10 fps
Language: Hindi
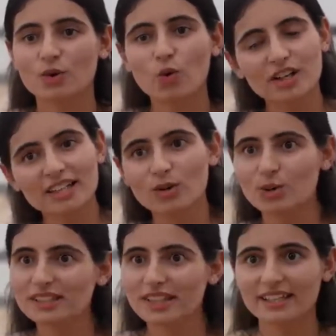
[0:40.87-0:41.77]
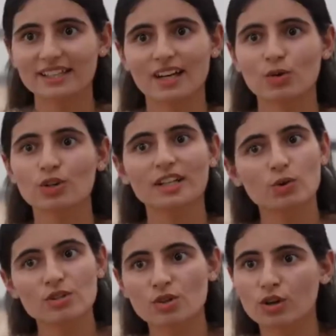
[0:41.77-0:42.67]
कोई ना कोई तरीका कोई ना
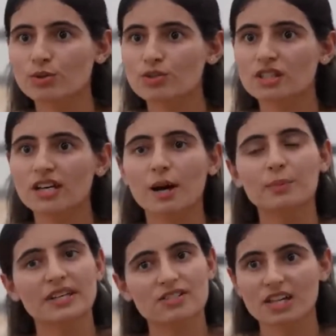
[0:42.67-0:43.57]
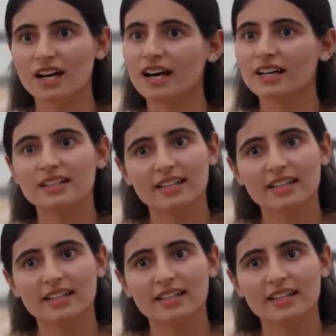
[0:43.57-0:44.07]
कोई सॉल्यूशन हमेशा हर